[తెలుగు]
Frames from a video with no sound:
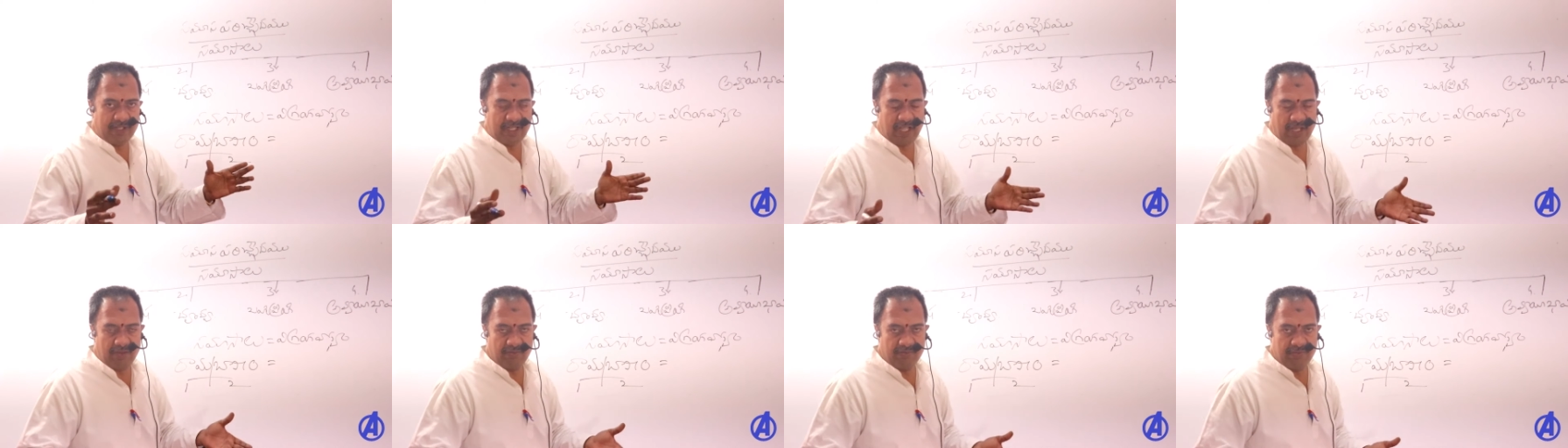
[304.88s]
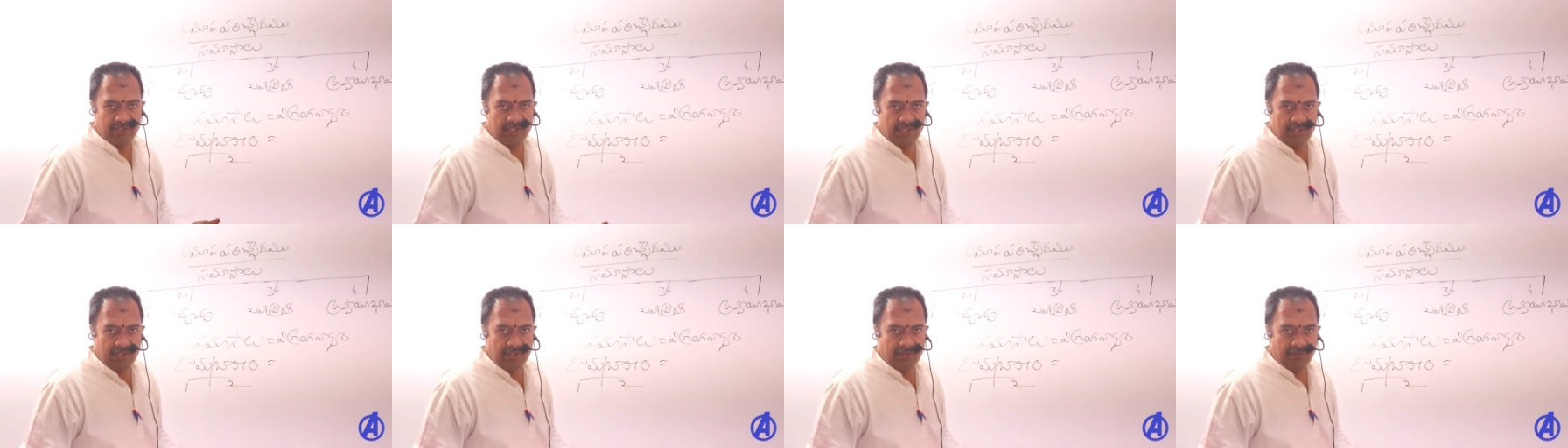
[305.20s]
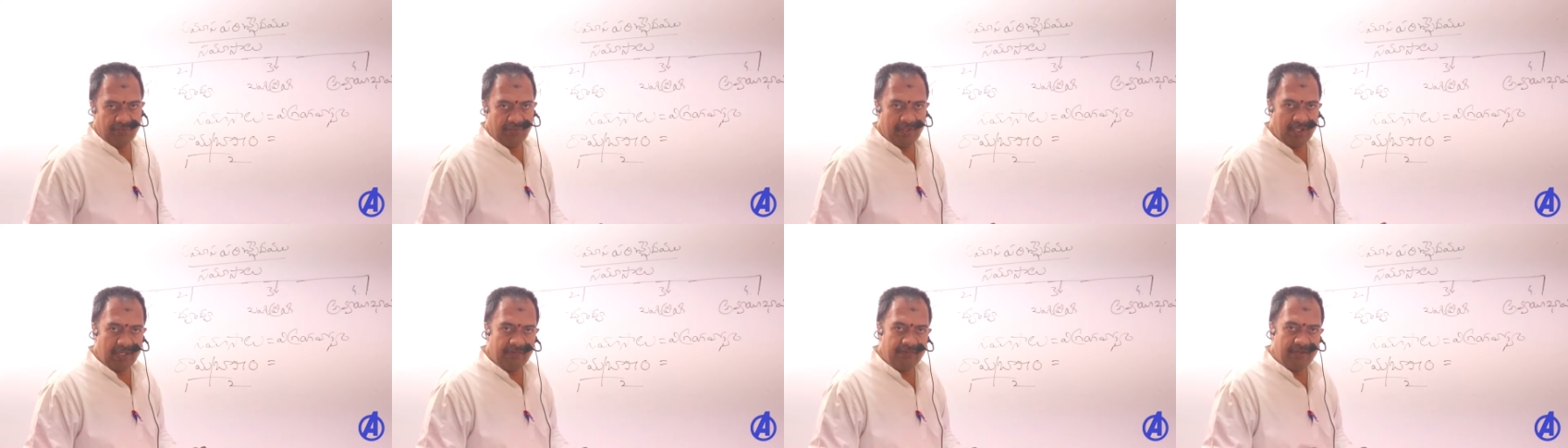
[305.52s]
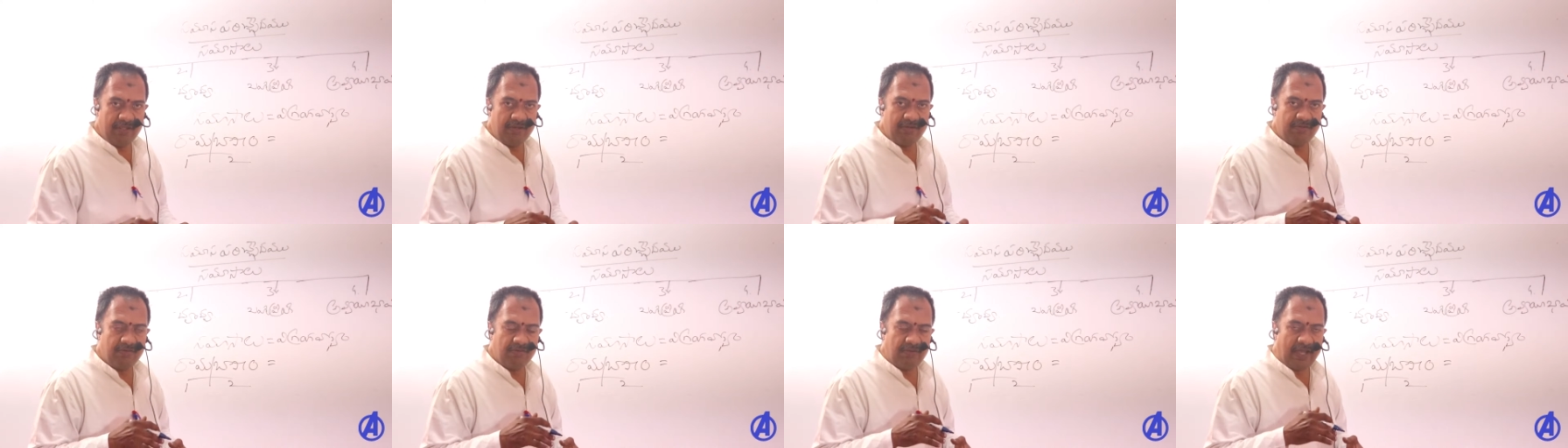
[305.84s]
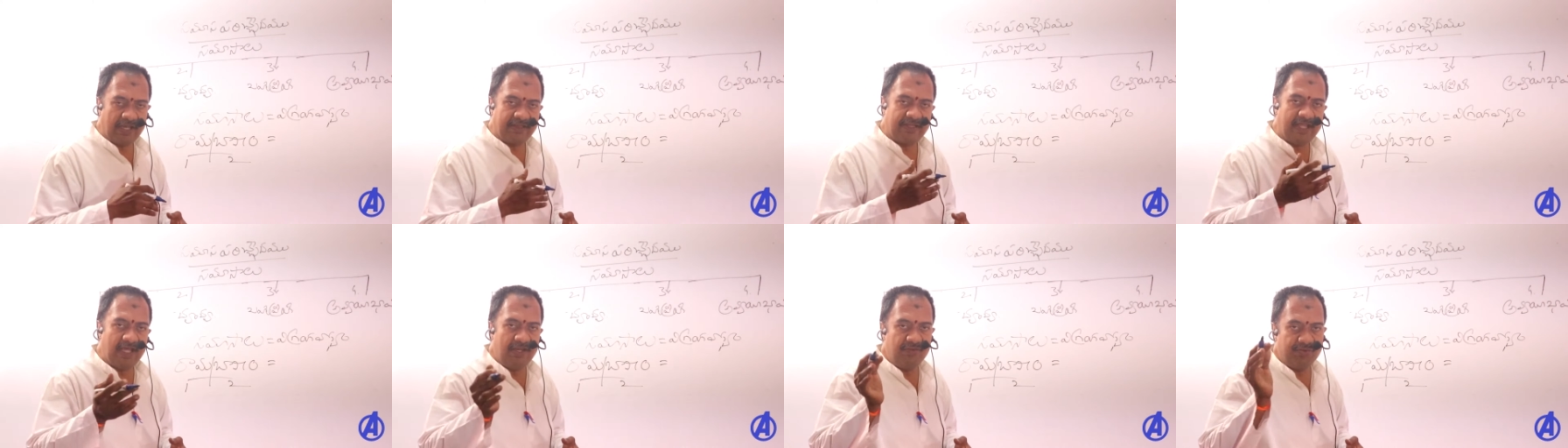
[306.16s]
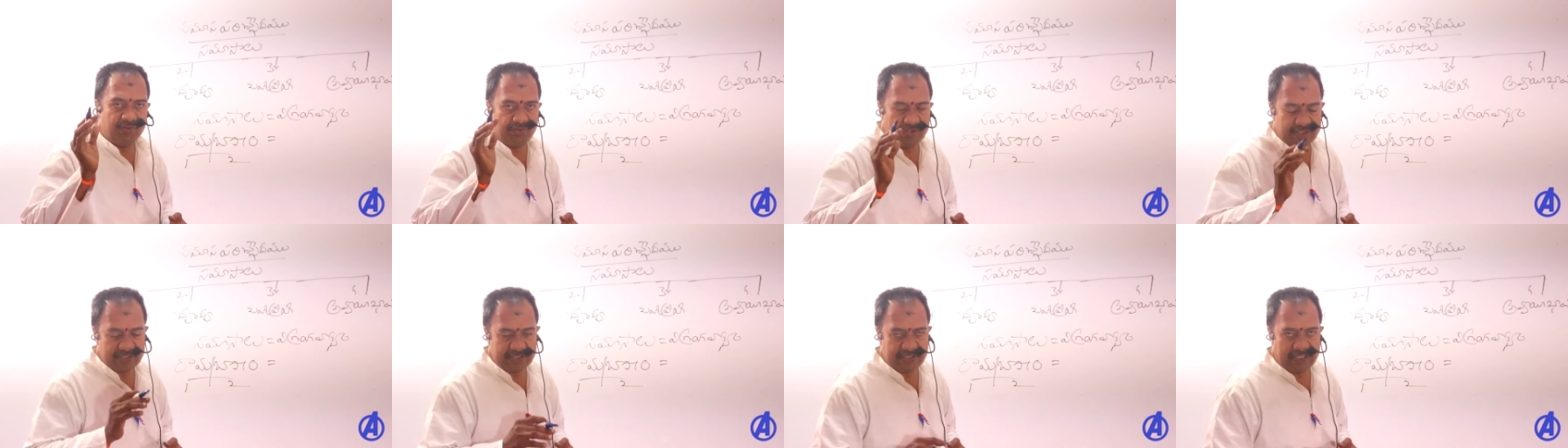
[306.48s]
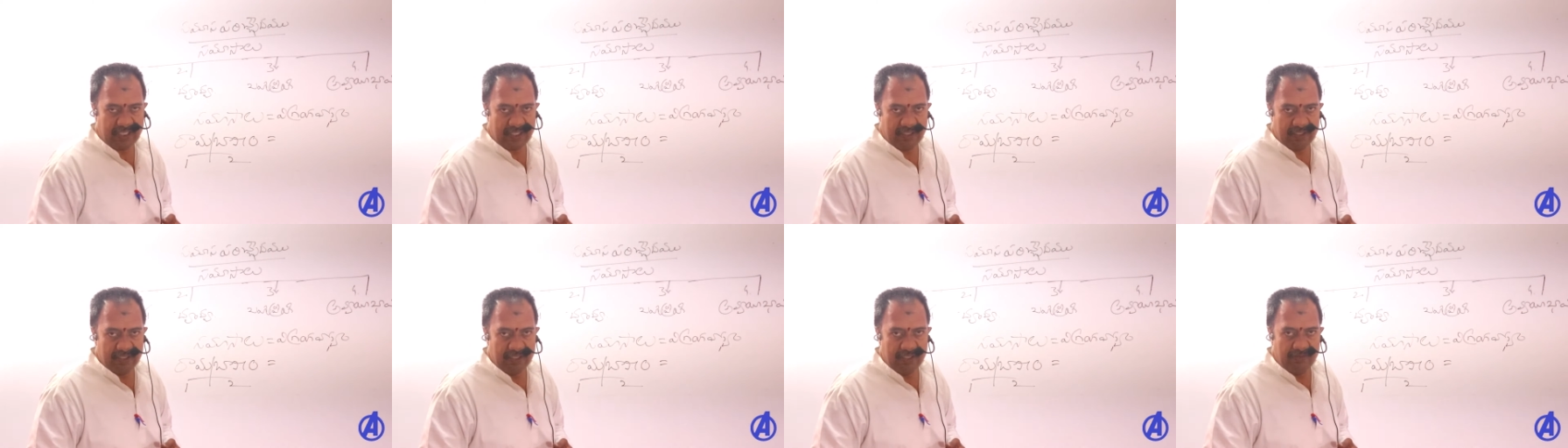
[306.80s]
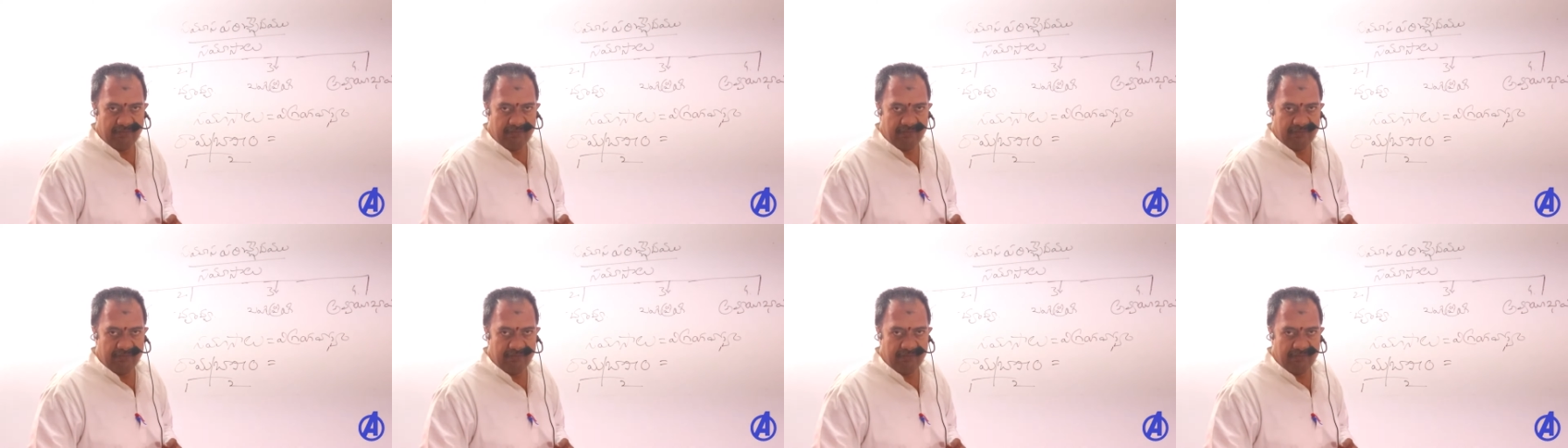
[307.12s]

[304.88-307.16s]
పదాలు వేరువేరు అర్థాన్ని సూచిస్తాయి